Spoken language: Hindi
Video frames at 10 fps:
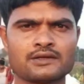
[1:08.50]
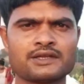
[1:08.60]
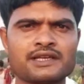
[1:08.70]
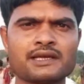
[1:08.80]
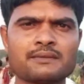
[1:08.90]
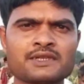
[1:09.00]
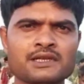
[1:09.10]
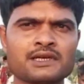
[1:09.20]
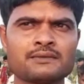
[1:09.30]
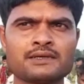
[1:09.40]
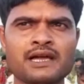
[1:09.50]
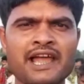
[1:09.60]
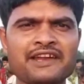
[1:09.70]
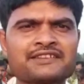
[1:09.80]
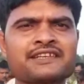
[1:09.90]
ये मतलब
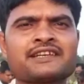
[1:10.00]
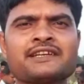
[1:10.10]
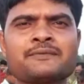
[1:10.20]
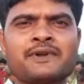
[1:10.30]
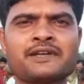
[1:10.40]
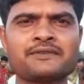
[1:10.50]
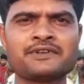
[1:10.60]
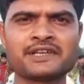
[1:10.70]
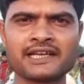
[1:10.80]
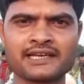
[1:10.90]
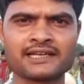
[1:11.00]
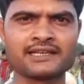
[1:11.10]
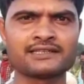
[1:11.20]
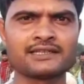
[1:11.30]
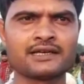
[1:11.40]
हायर सेकेंडरी पर ड्यूटी कर
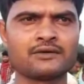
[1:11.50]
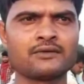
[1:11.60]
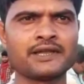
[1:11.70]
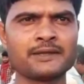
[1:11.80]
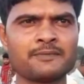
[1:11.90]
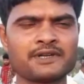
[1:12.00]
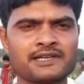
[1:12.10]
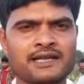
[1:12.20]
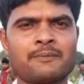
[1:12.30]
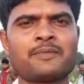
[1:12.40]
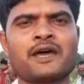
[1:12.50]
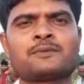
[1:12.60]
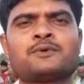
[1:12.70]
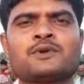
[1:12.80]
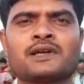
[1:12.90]
रहे थे वहीं पर इनका पैर
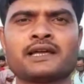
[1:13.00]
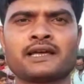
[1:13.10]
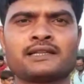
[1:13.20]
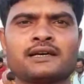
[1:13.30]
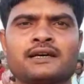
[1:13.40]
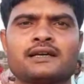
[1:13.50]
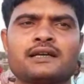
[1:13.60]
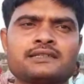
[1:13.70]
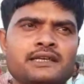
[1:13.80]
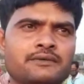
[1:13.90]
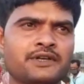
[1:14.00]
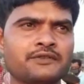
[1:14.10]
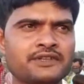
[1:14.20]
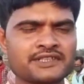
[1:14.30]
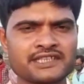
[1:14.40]
फूल गया था जब
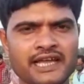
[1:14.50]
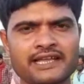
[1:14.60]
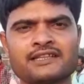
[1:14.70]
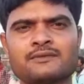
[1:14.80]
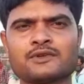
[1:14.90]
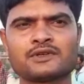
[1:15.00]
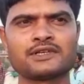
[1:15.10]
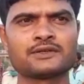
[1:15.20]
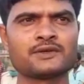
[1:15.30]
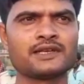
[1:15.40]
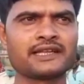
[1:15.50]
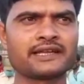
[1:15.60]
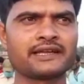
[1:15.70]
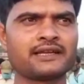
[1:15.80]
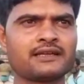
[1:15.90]
ड्यूटी से आए तो हम लोग इनको ले
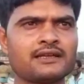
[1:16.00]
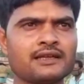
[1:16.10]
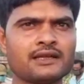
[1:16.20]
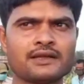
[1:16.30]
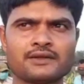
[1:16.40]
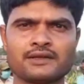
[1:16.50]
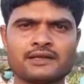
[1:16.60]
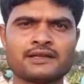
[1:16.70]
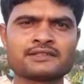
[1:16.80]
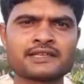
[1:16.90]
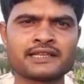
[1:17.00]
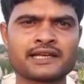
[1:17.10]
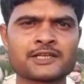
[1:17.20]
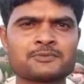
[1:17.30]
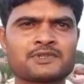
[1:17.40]
गए
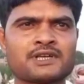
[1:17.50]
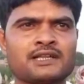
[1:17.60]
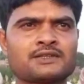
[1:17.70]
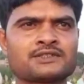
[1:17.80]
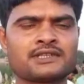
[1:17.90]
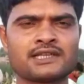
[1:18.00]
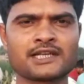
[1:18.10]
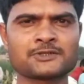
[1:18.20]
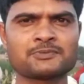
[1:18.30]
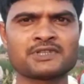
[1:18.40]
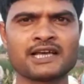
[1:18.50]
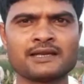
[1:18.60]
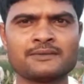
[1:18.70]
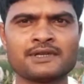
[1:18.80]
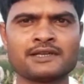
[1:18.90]
सदर अस्पताल तो सदर
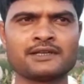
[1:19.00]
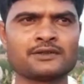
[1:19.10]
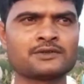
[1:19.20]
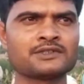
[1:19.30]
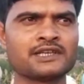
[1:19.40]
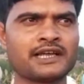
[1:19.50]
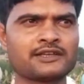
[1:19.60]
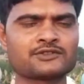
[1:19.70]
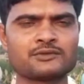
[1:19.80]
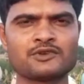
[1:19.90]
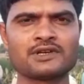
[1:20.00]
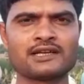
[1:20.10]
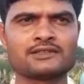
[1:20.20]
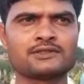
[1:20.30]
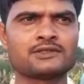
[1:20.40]
अस्पताल में इनको जो है सो
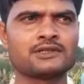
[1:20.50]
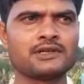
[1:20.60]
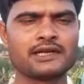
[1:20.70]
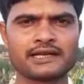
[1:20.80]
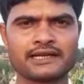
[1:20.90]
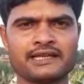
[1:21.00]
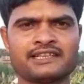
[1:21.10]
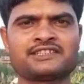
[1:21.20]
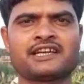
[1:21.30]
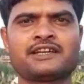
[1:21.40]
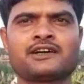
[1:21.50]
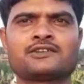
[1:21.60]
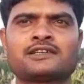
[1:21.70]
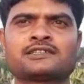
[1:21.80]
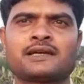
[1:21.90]
बोला जो कहीं अच्छा
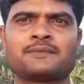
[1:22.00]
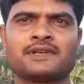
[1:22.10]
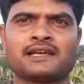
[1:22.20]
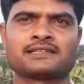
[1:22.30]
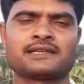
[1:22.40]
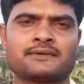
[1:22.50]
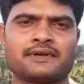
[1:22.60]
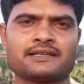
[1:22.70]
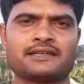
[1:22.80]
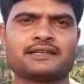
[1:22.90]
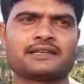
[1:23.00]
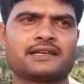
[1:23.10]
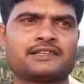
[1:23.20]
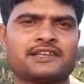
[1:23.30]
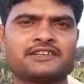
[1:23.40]
डॉक्टर से आप इलाज करवाइए
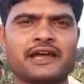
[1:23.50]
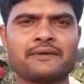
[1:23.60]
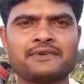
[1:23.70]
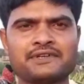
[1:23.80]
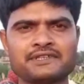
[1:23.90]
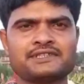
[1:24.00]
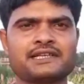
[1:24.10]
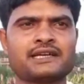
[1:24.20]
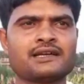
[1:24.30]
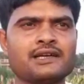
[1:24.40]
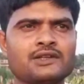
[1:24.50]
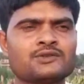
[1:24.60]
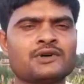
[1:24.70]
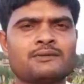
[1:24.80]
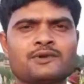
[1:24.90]
इनका जो है डायबिटीज़ है
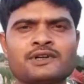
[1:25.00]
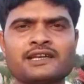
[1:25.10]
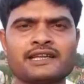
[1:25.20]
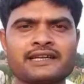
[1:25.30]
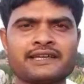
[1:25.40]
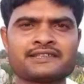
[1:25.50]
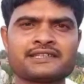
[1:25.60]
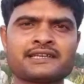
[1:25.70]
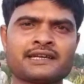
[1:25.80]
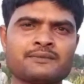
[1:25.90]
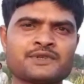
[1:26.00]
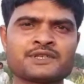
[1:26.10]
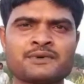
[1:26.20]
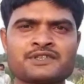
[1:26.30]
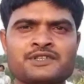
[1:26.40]
तो हम लोग ले गए इसी क्रम में
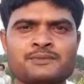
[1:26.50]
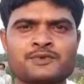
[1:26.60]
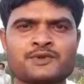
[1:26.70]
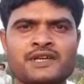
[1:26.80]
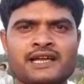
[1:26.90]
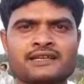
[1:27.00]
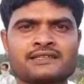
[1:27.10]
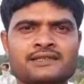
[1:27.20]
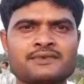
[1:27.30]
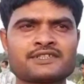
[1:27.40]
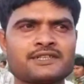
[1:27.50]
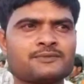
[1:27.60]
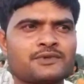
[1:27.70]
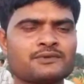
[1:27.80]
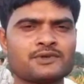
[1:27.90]
समस्तीपुर उठा के
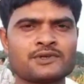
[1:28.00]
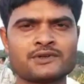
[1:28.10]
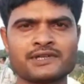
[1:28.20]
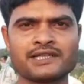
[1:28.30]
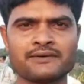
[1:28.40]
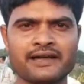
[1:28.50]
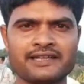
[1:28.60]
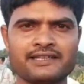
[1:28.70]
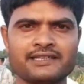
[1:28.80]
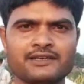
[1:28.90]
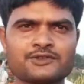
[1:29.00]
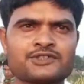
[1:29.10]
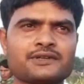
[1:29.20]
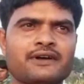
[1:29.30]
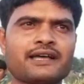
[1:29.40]
समस्तीपुर में उन्होंने दवाई दी
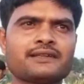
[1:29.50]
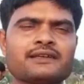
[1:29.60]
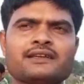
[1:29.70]
उसके बाद